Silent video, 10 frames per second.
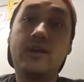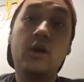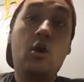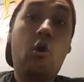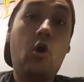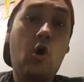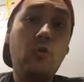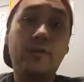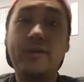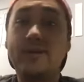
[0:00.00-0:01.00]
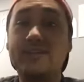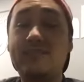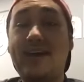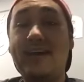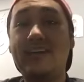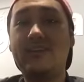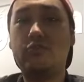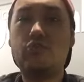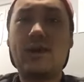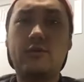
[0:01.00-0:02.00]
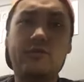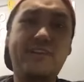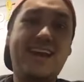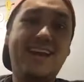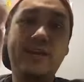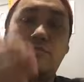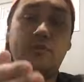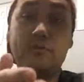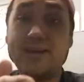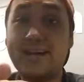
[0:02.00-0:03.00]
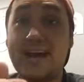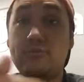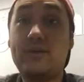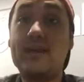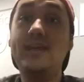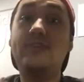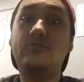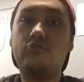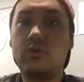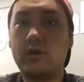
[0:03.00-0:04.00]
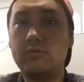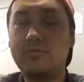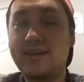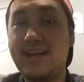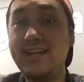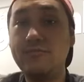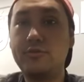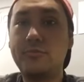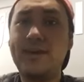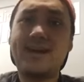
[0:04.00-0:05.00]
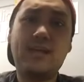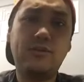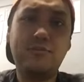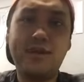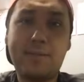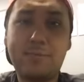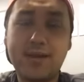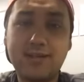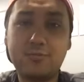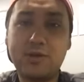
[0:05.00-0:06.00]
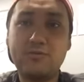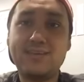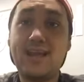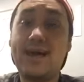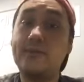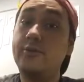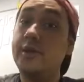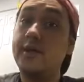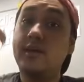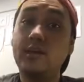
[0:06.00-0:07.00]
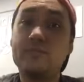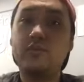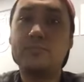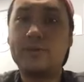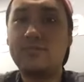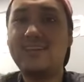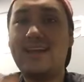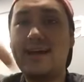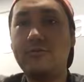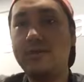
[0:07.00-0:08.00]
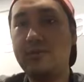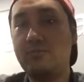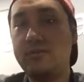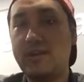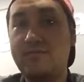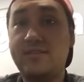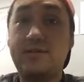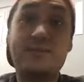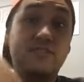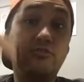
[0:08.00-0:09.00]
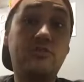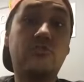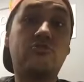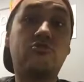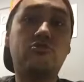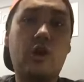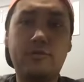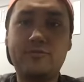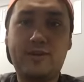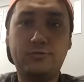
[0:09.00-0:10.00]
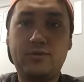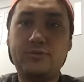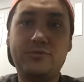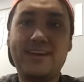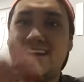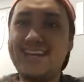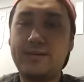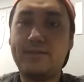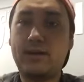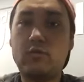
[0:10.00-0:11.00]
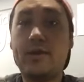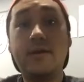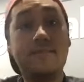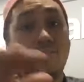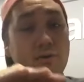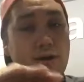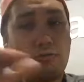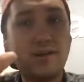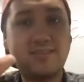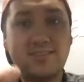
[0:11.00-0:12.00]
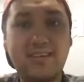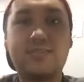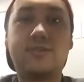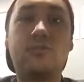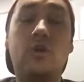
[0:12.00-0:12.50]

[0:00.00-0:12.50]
ou se vai o jogador ficar livre no mercado. Aí se o jogador ficar livre no mercado, ele vem apenas pelo salário e vindo pelo salário o Inter poderia fazer. Mas isso é só no final do ano, não é nada para agora. Então agora esqueçam